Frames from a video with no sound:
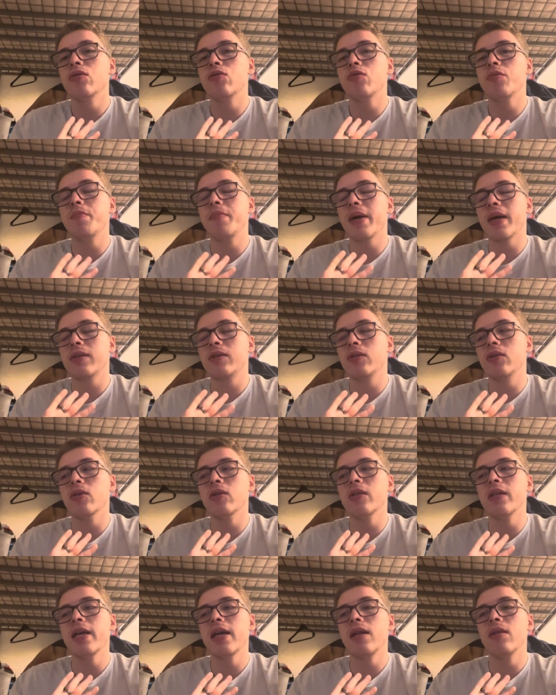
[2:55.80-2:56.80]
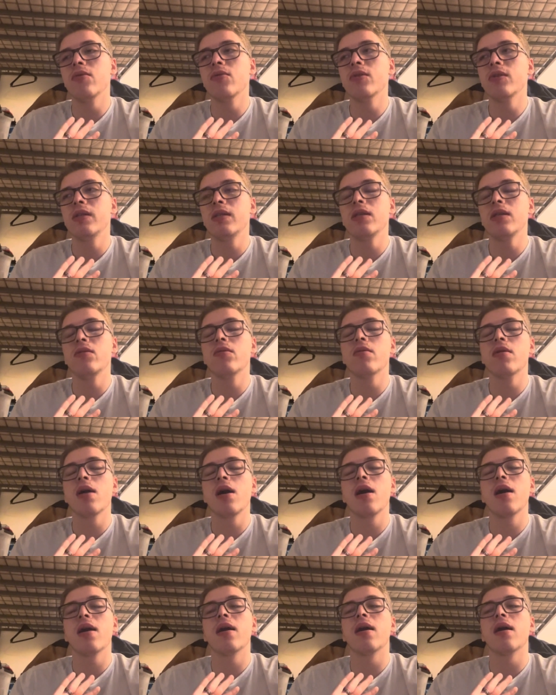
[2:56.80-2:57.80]
personnel de ci, et de
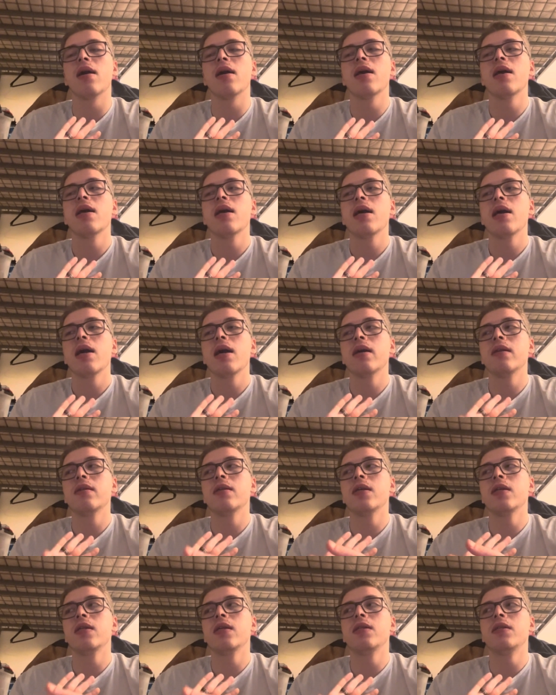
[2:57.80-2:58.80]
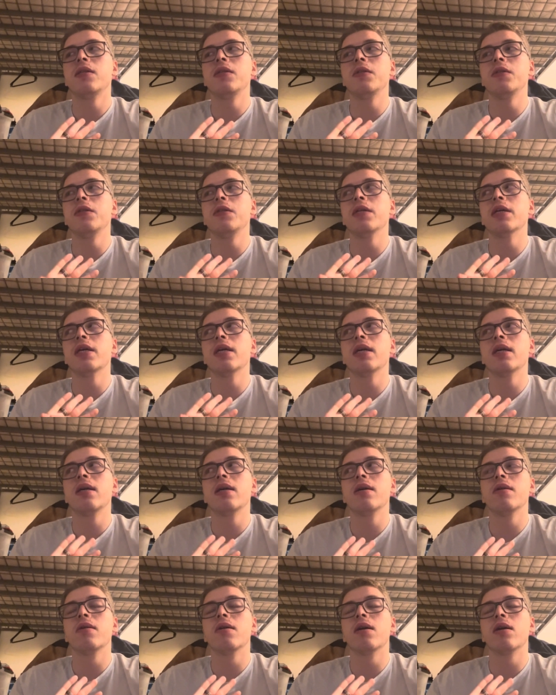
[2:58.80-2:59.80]
là, un, diététicien,
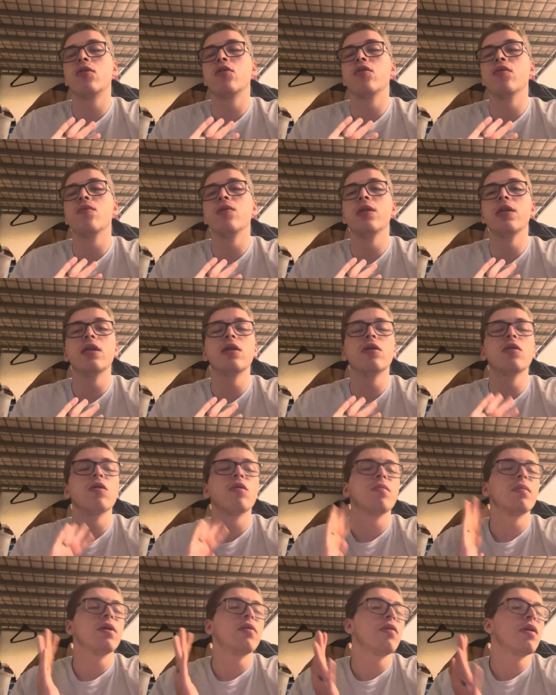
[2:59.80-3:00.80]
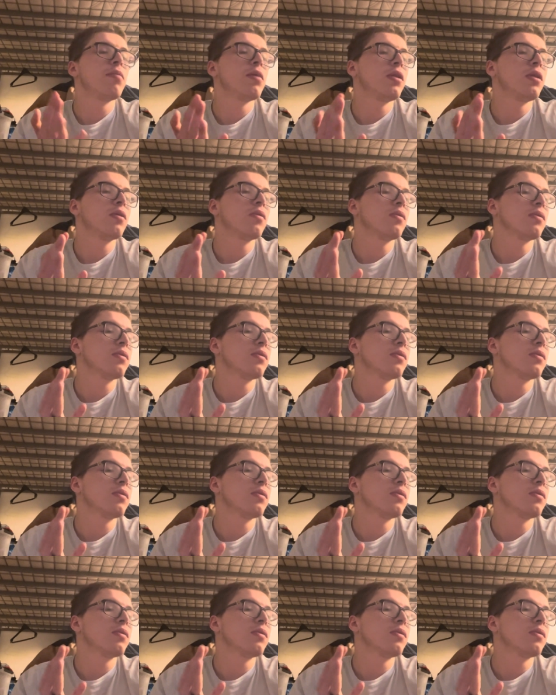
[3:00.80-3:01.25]
un communicant. Ben ouais, mais non,